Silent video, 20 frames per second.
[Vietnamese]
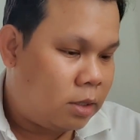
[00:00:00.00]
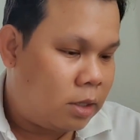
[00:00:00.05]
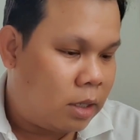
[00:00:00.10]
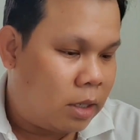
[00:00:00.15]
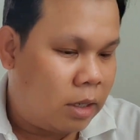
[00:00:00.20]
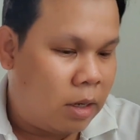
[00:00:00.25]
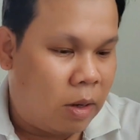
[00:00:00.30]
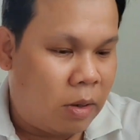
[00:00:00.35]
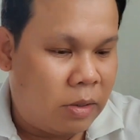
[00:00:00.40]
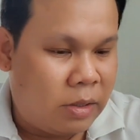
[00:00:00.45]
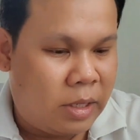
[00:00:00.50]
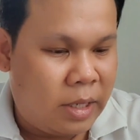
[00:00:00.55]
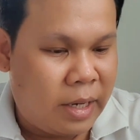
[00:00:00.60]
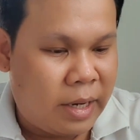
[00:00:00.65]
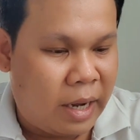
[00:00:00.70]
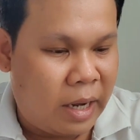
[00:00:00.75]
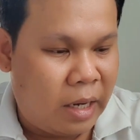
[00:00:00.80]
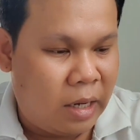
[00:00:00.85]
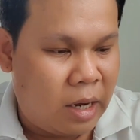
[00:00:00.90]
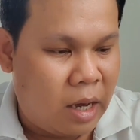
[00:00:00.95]
anh đòi si
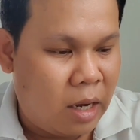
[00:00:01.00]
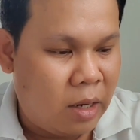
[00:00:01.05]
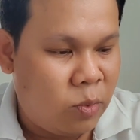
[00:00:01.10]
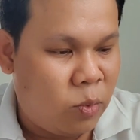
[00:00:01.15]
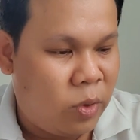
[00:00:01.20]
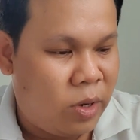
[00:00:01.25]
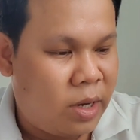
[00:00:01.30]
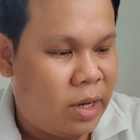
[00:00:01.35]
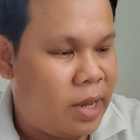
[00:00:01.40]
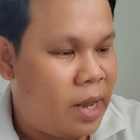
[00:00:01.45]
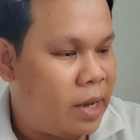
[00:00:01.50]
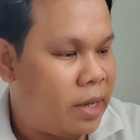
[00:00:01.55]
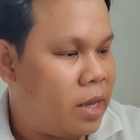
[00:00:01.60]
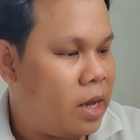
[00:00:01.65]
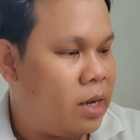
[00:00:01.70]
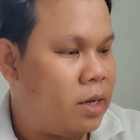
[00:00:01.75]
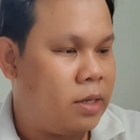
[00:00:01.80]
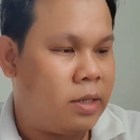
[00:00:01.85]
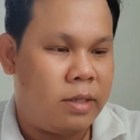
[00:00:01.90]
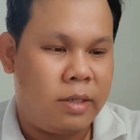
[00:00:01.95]
ken hết nguyên cái dàn
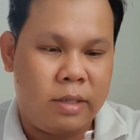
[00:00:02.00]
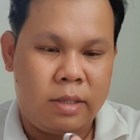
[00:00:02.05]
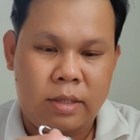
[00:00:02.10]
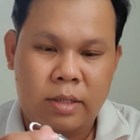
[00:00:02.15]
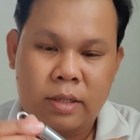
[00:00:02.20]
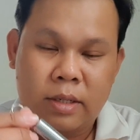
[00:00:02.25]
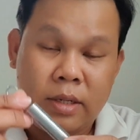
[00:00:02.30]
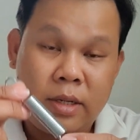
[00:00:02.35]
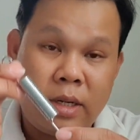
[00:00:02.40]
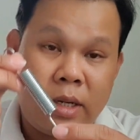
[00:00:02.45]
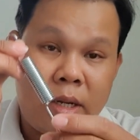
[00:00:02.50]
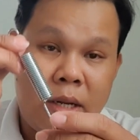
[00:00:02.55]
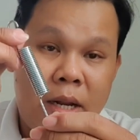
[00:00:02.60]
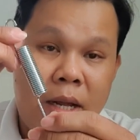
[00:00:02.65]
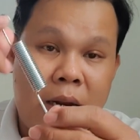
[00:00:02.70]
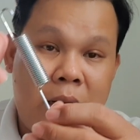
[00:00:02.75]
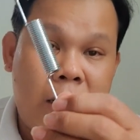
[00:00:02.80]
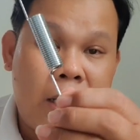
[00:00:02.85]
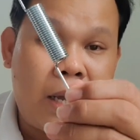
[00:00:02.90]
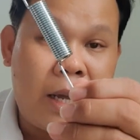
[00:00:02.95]
chân thì
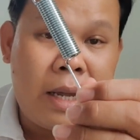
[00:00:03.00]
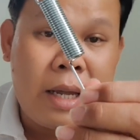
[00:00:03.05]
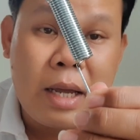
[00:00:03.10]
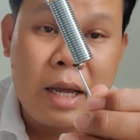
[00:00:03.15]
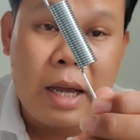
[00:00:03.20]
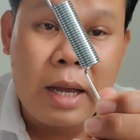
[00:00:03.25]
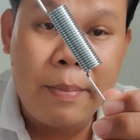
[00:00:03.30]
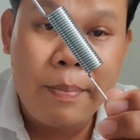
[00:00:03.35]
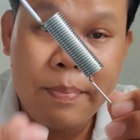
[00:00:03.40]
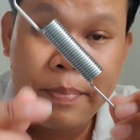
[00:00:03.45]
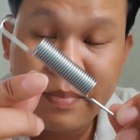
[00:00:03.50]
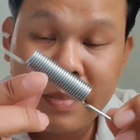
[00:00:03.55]
đây là cái à,